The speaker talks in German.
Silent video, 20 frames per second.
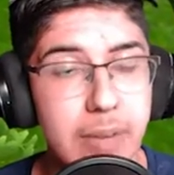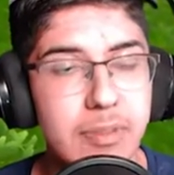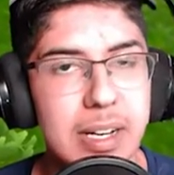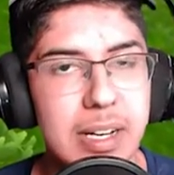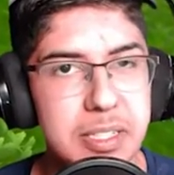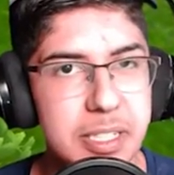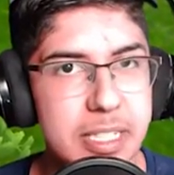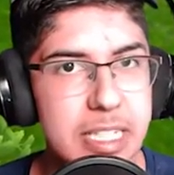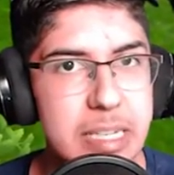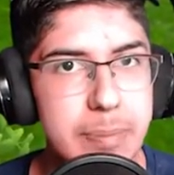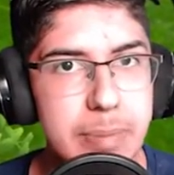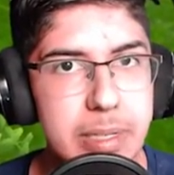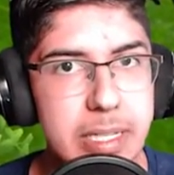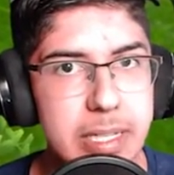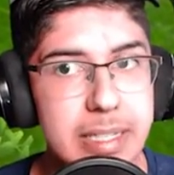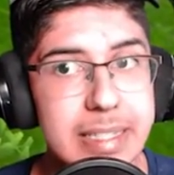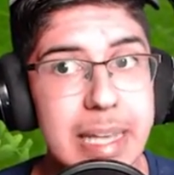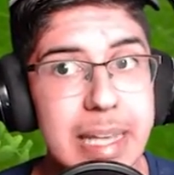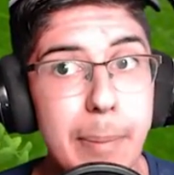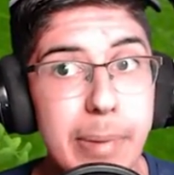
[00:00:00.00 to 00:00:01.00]
weiteren Gebiet
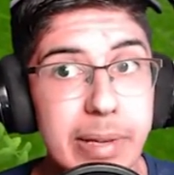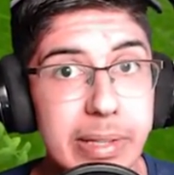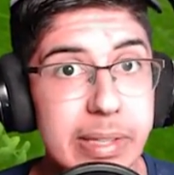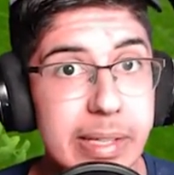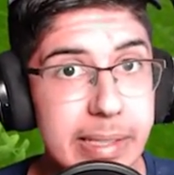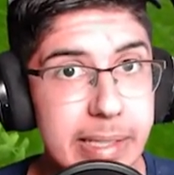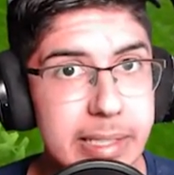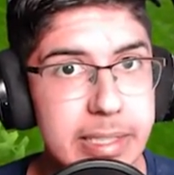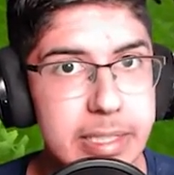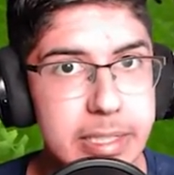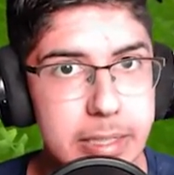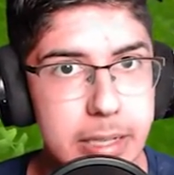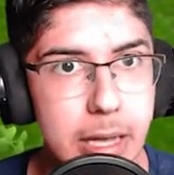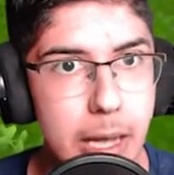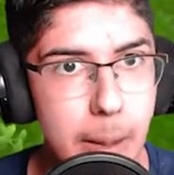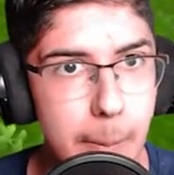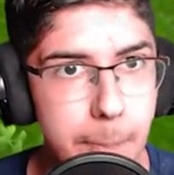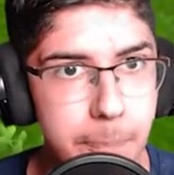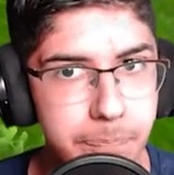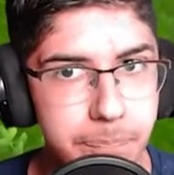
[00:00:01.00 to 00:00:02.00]
sämtliche Diktas
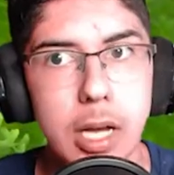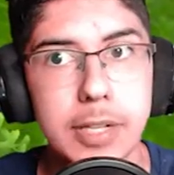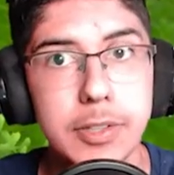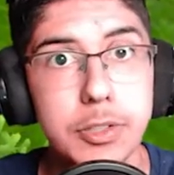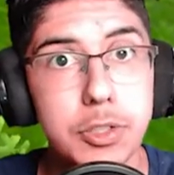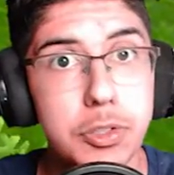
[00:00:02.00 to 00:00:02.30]
ähm, zu